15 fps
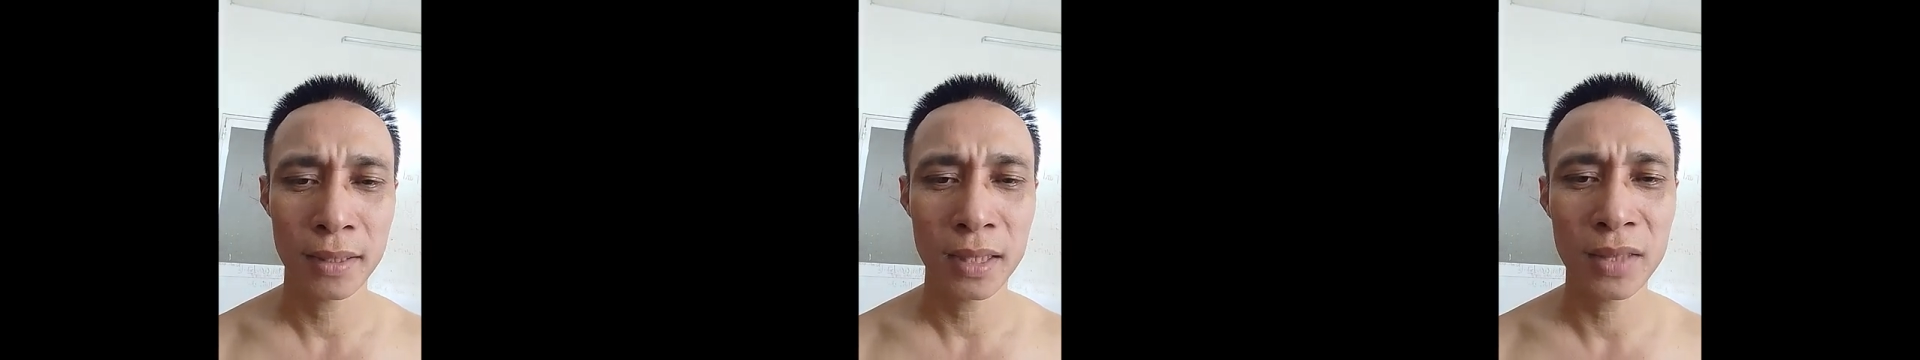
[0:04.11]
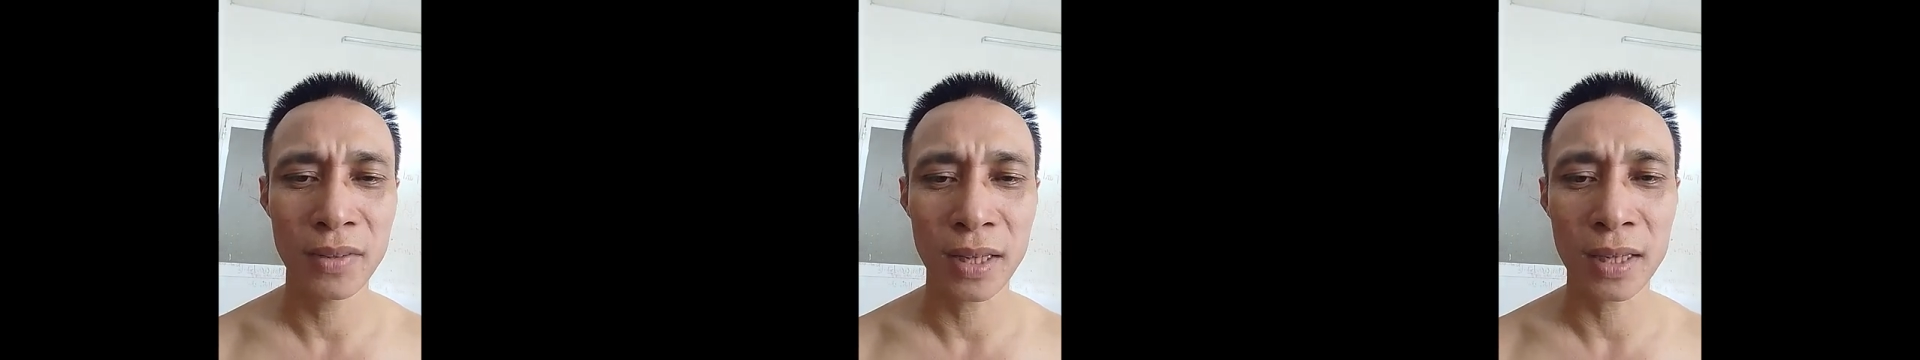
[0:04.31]

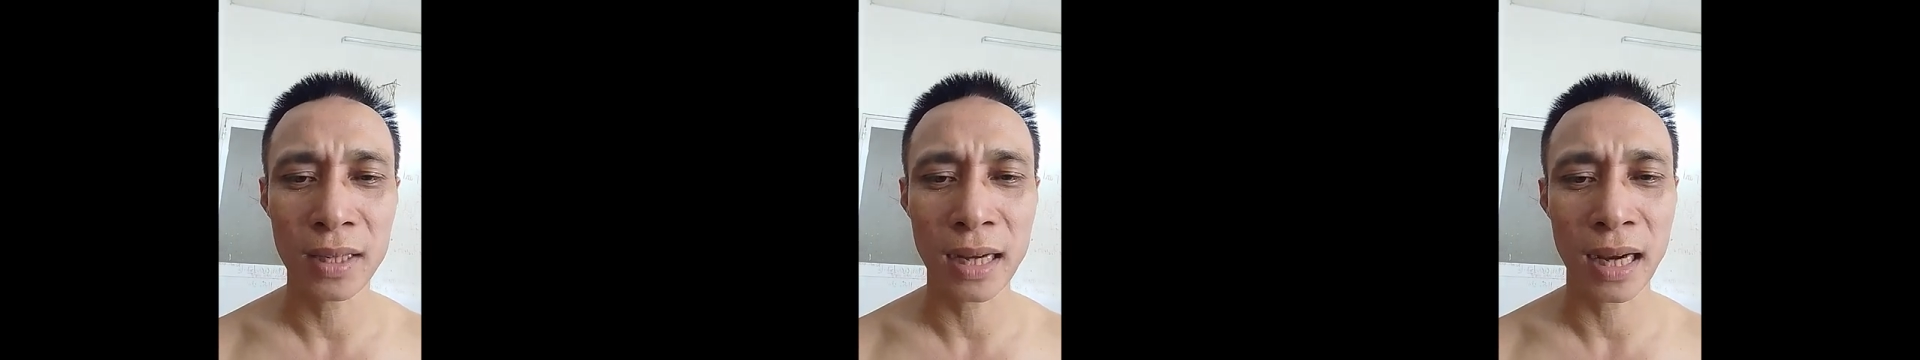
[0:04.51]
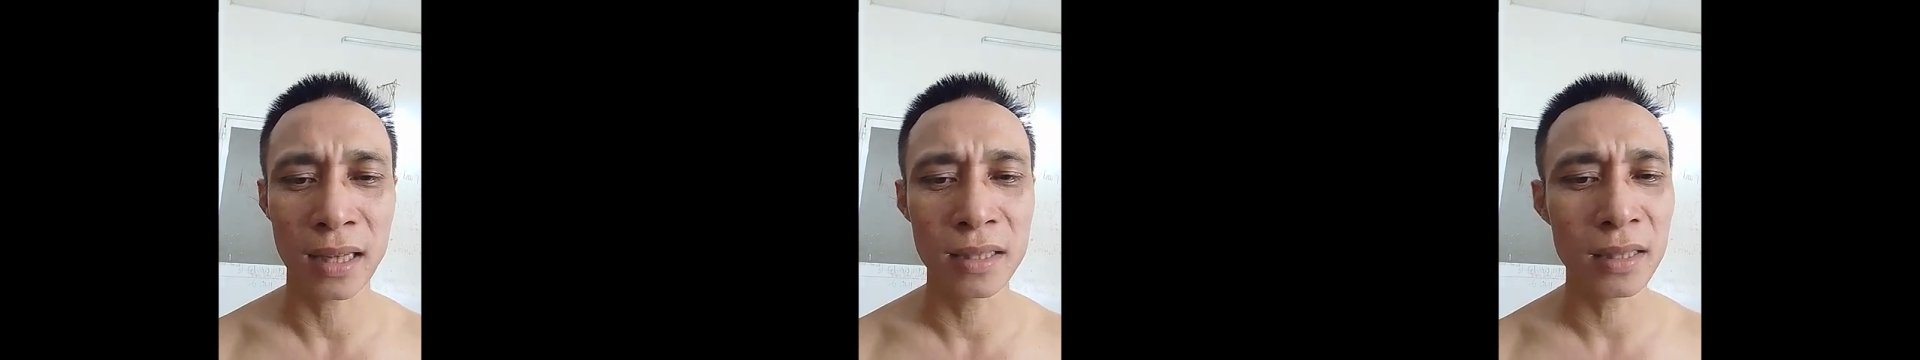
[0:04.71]
Như vậy thì
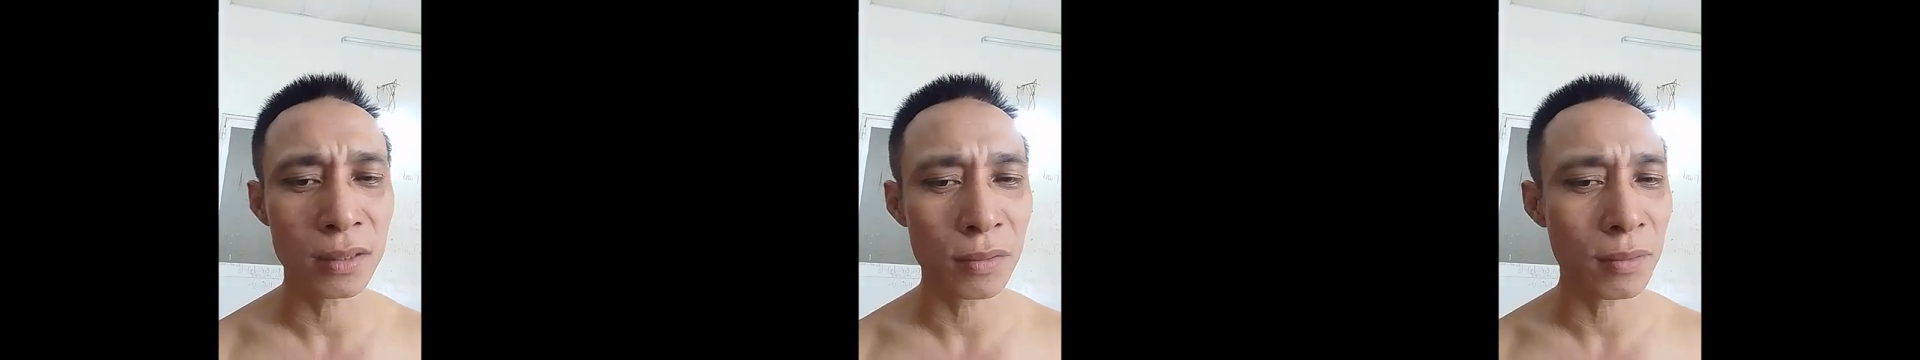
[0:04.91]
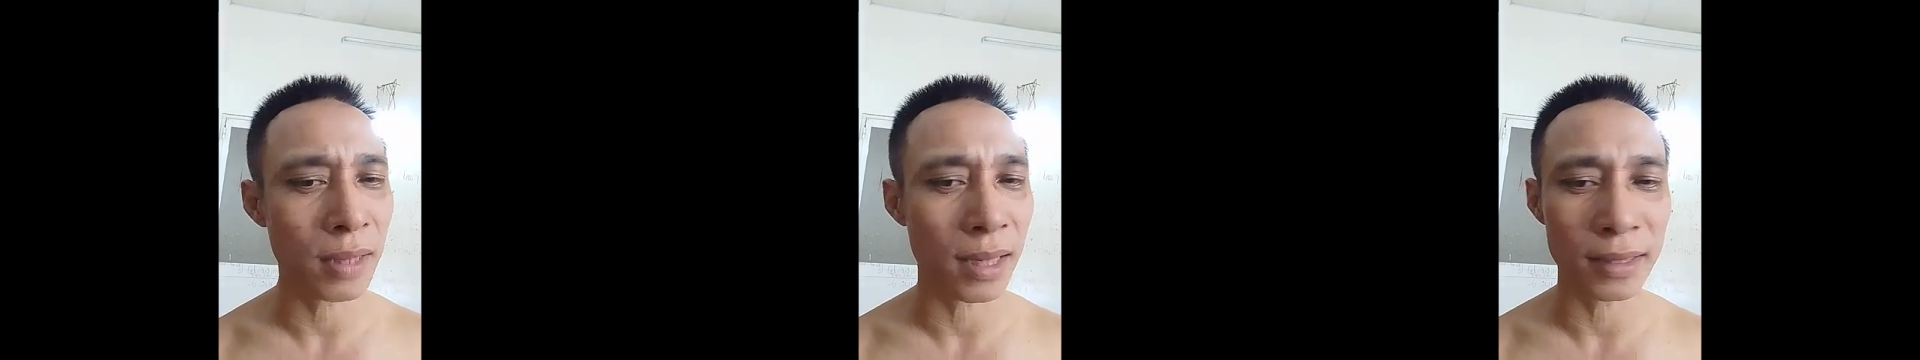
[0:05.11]
cả nước
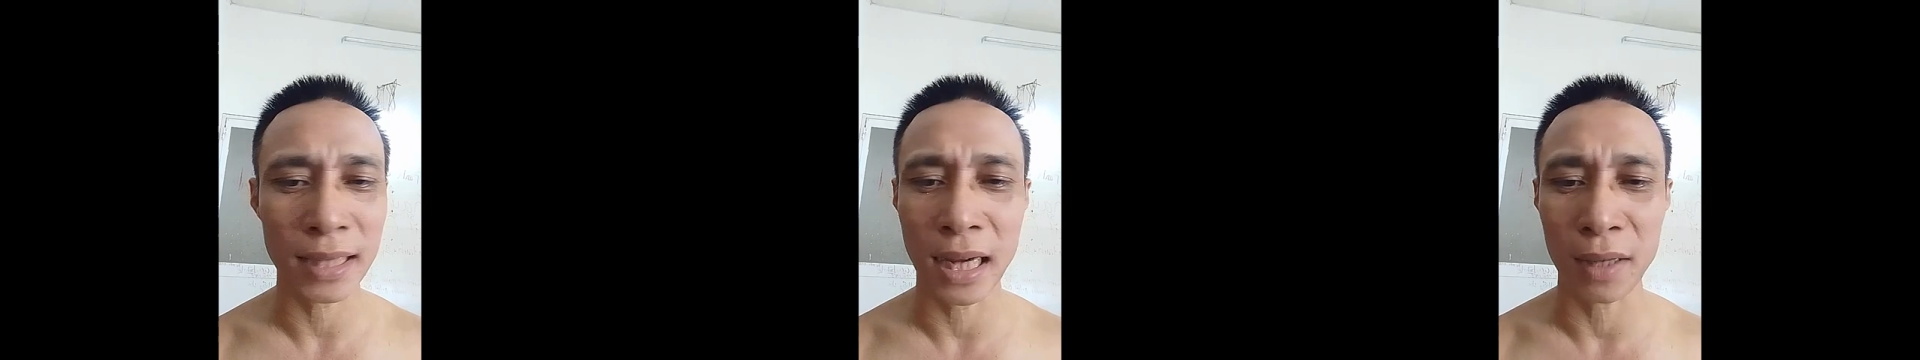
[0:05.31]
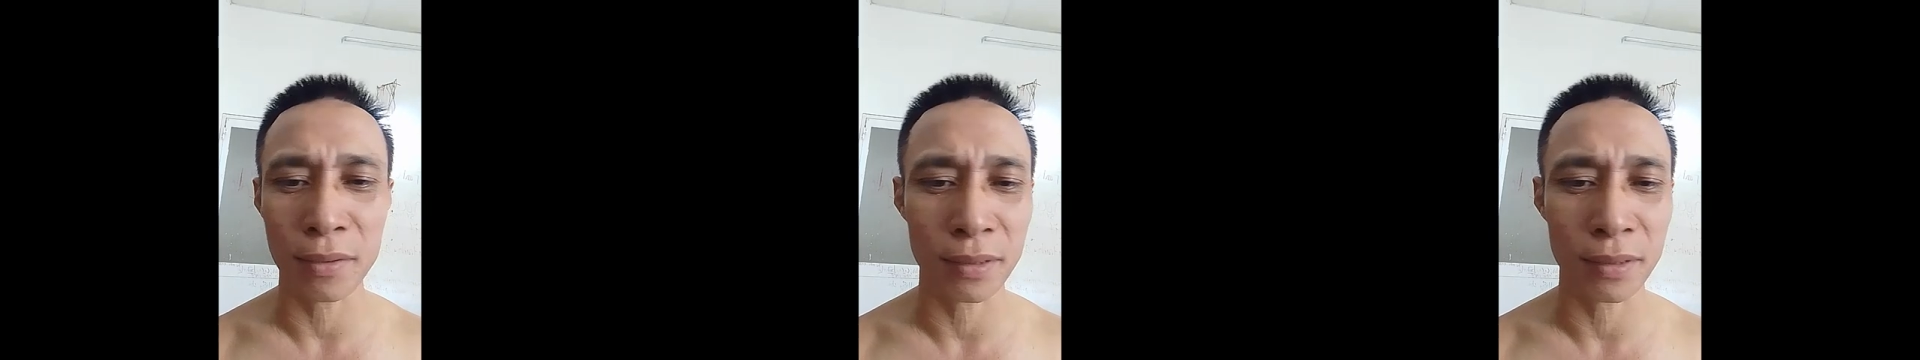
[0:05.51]
chúng ta chả